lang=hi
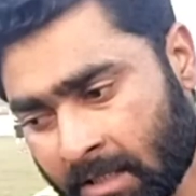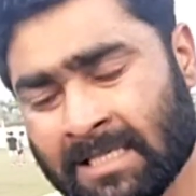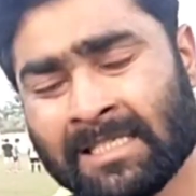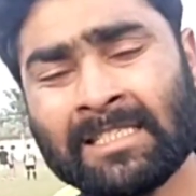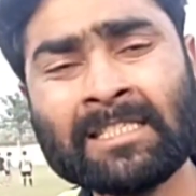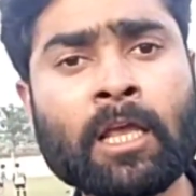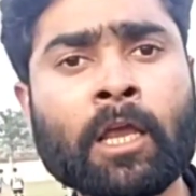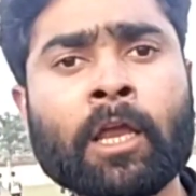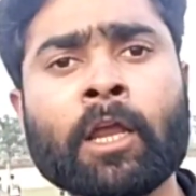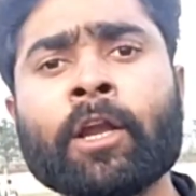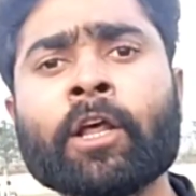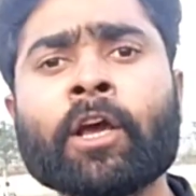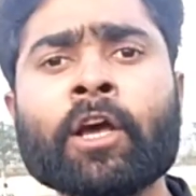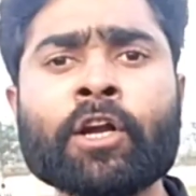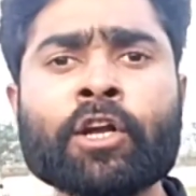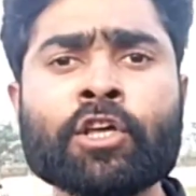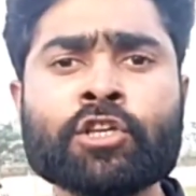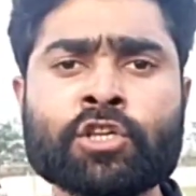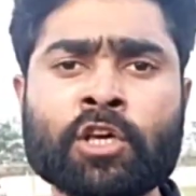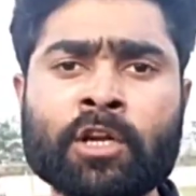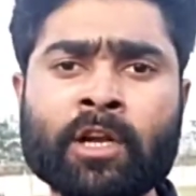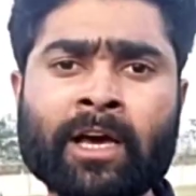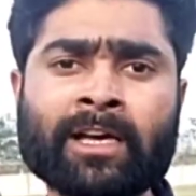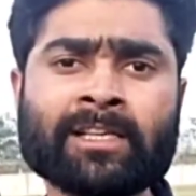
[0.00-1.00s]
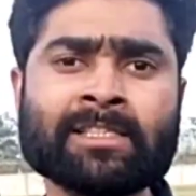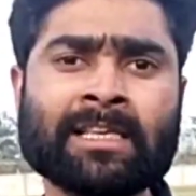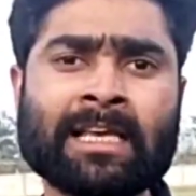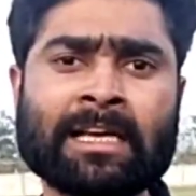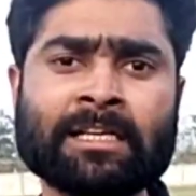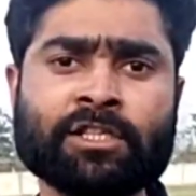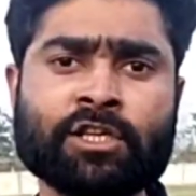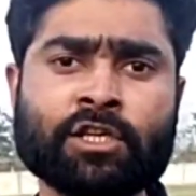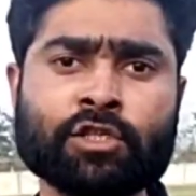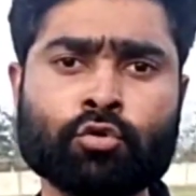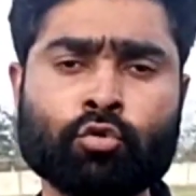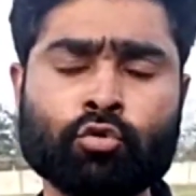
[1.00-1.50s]
सेकंड कंडीशन गाइज क्या
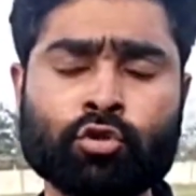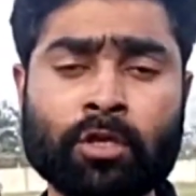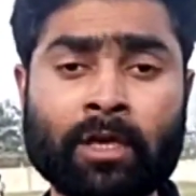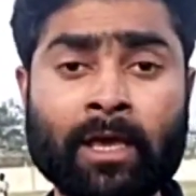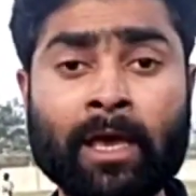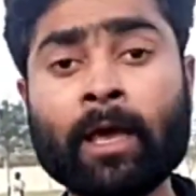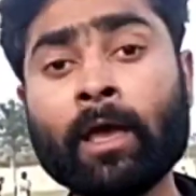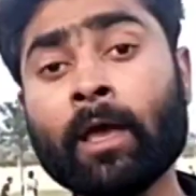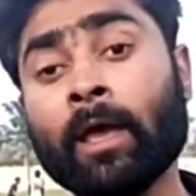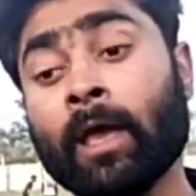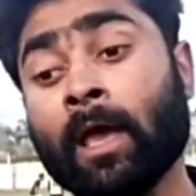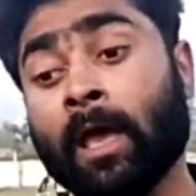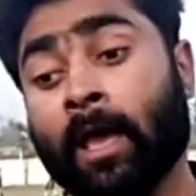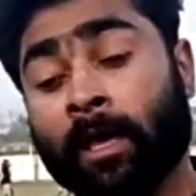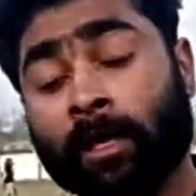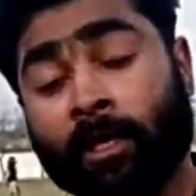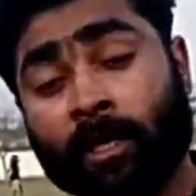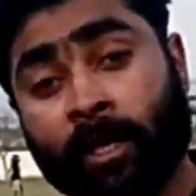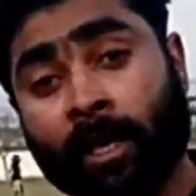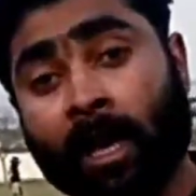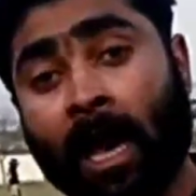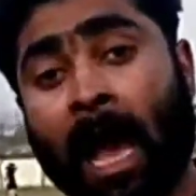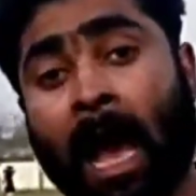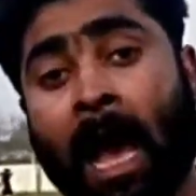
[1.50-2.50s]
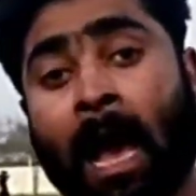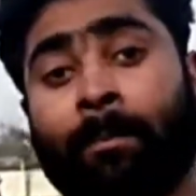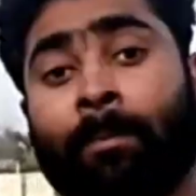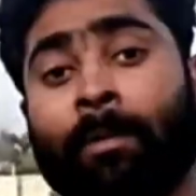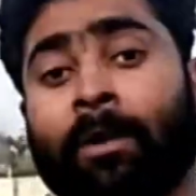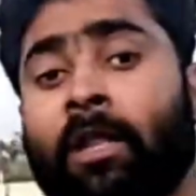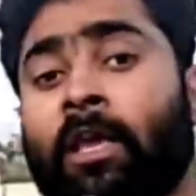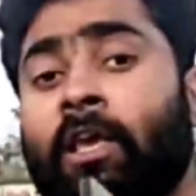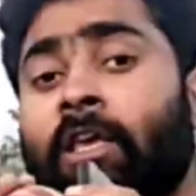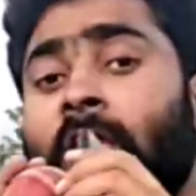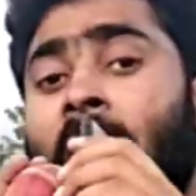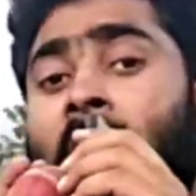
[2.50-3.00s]
चीज होती है कि
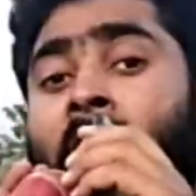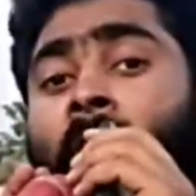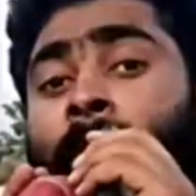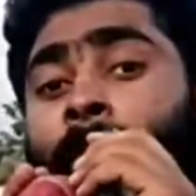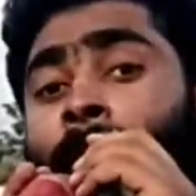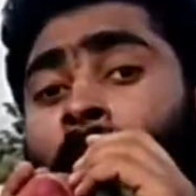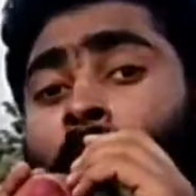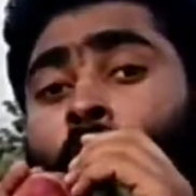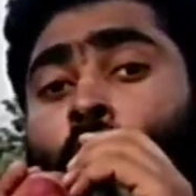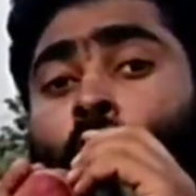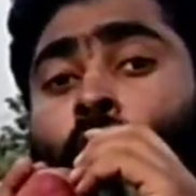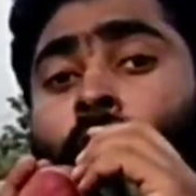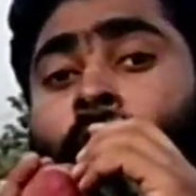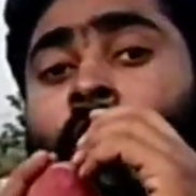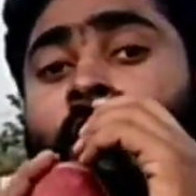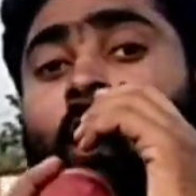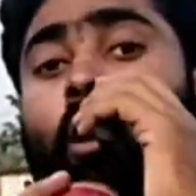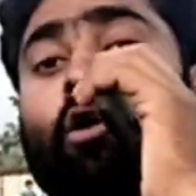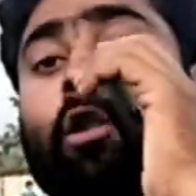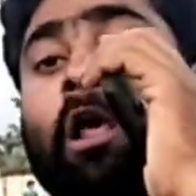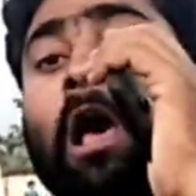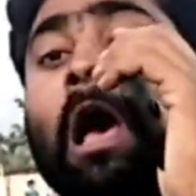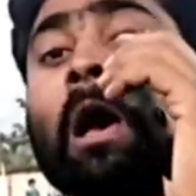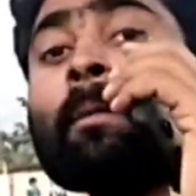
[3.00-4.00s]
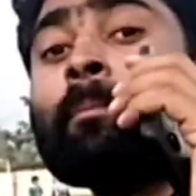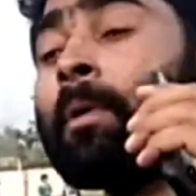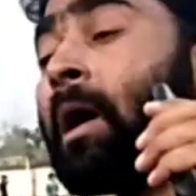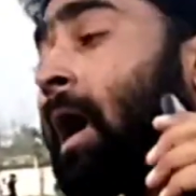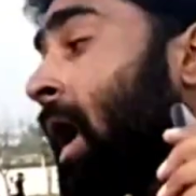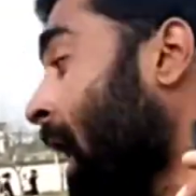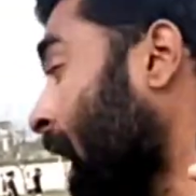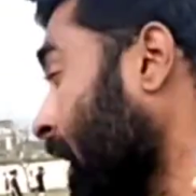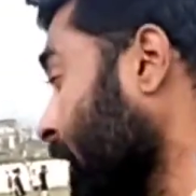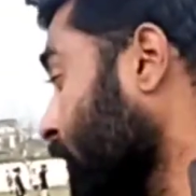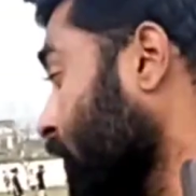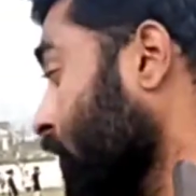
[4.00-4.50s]
आपने यहाँ पे लोड किया और आपका
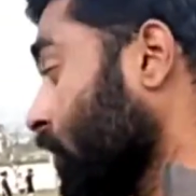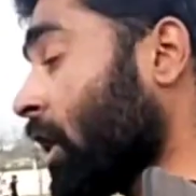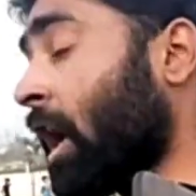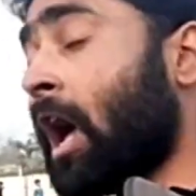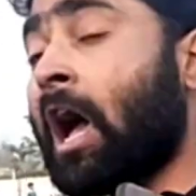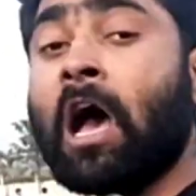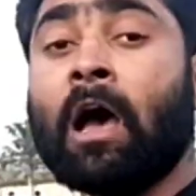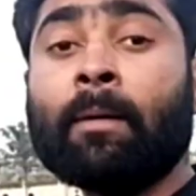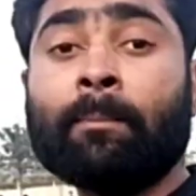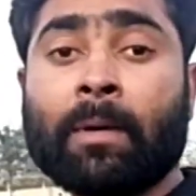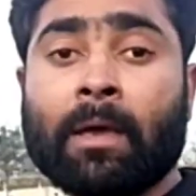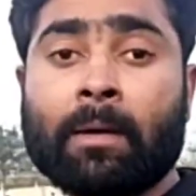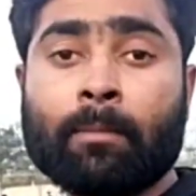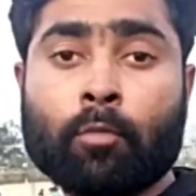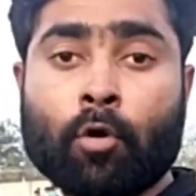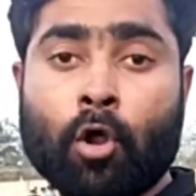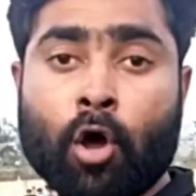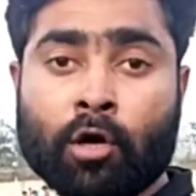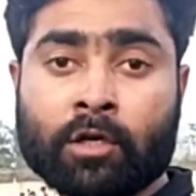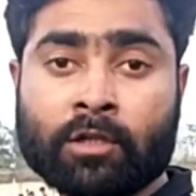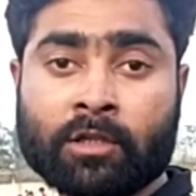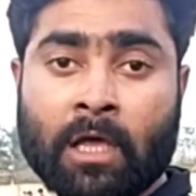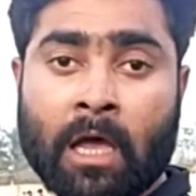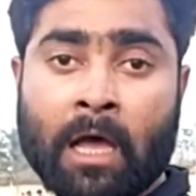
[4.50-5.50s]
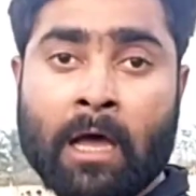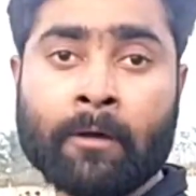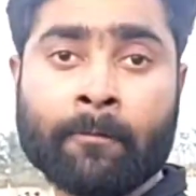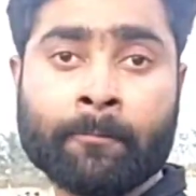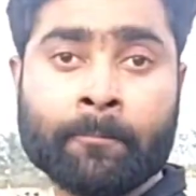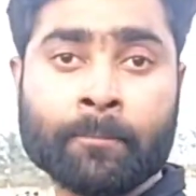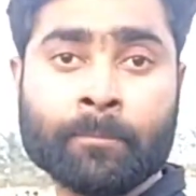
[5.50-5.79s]
हाथ यहाँ पे ब्लॉक था